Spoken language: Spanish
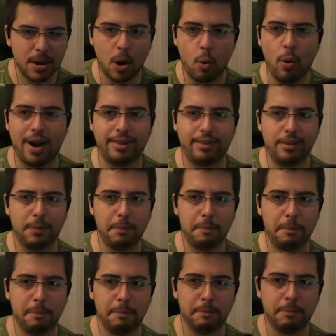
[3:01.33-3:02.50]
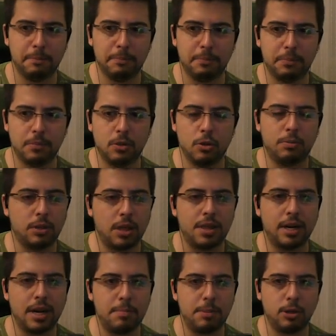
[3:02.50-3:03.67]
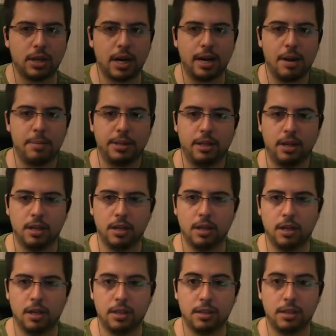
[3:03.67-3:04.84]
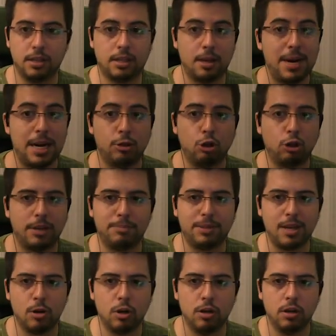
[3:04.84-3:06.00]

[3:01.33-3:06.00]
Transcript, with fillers: a jugar, tío. Nos vamos a acercar, pero tranquilamente. Estaba en el tótem, tío.